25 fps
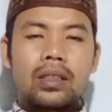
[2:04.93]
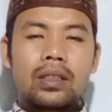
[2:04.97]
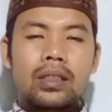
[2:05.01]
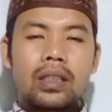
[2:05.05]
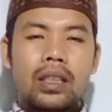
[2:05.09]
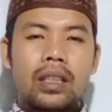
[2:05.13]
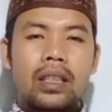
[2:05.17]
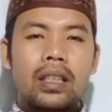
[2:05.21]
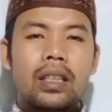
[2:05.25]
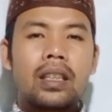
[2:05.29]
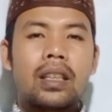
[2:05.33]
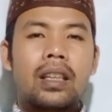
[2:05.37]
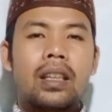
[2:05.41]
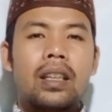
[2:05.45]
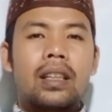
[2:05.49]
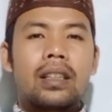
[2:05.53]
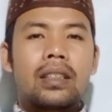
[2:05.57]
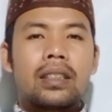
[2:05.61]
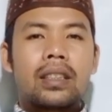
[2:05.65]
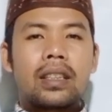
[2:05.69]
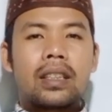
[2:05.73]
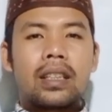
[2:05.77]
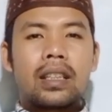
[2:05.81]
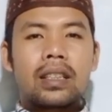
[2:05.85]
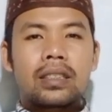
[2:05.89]
Jadi
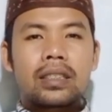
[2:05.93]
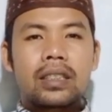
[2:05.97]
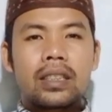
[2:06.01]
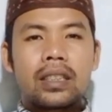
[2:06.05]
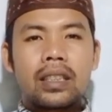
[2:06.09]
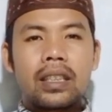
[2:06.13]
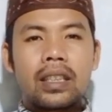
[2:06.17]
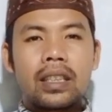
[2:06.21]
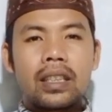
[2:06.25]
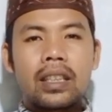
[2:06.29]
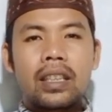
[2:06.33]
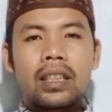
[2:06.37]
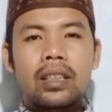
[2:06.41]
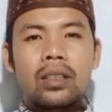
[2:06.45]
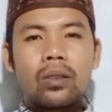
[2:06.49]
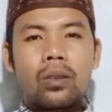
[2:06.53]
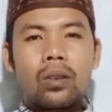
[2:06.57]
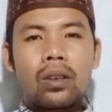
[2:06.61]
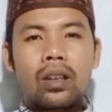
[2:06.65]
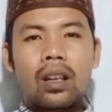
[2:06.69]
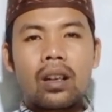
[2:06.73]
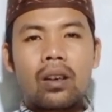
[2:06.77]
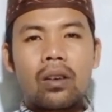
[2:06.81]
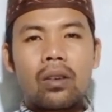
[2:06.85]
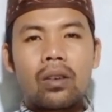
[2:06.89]
tidak sedikit
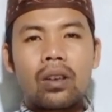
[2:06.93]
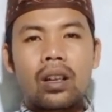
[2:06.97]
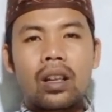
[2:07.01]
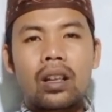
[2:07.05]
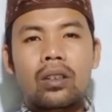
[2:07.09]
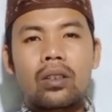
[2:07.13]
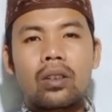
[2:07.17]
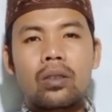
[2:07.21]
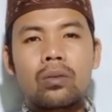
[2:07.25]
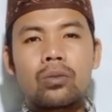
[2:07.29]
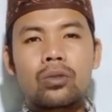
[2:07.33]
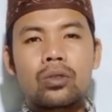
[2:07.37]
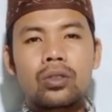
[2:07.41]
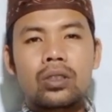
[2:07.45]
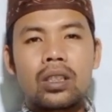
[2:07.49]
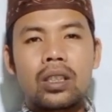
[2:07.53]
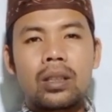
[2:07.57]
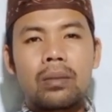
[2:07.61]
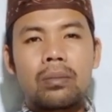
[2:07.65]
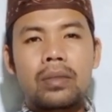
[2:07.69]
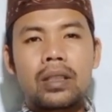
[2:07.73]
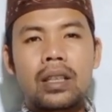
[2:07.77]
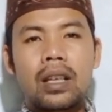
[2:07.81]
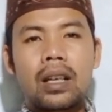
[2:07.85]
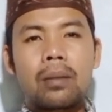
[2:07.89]
orang-orang
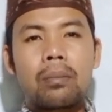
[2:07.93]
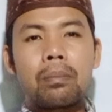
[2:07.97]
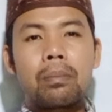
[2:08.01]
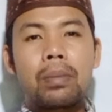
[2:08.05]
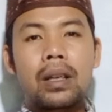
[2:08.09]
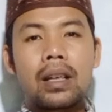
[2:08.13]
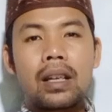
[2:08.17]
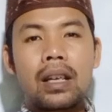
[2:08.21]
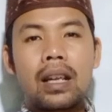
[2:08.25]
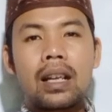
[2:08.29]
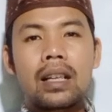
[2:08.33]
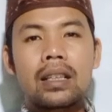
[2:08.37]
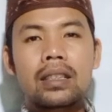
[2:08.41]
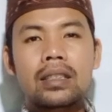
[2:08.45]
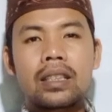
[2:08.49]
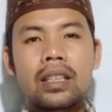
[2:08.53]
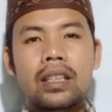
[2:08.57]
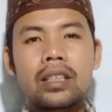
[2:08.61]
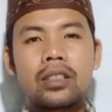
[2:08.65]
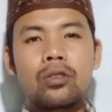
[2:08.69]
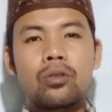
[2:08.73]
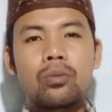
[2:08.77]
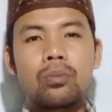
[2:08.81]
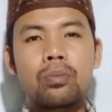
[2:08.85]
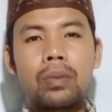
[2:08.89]
non-muslim yang pernah
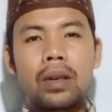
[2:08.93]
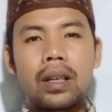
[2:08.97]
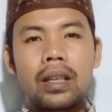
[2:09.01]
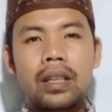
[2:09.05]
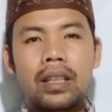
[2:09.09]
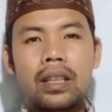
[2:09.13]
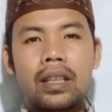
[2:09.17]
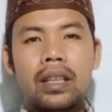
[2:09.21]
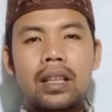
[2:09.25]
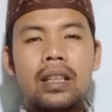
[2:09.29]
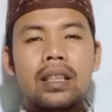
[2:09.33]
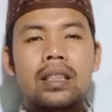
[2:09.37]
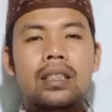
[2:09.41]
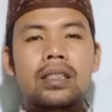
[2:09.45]
saya jumpai